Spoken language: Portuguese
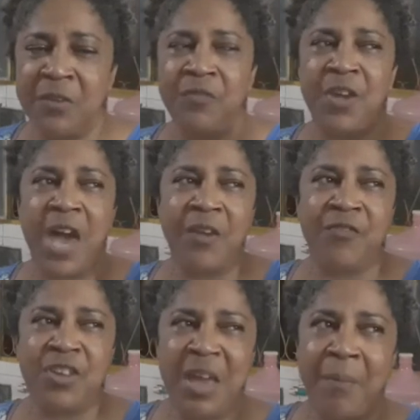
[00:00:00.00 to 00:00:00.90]
não vier no
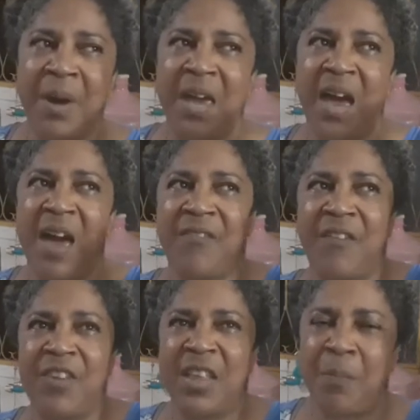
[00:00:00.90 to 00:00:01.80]
vídeo da manhã,
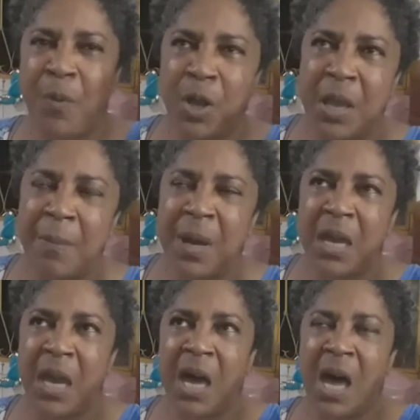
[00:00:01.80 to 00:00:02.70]
vai vir depois da
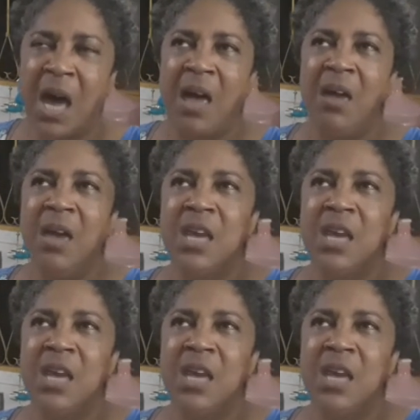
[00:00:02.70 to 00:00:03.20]
manhã.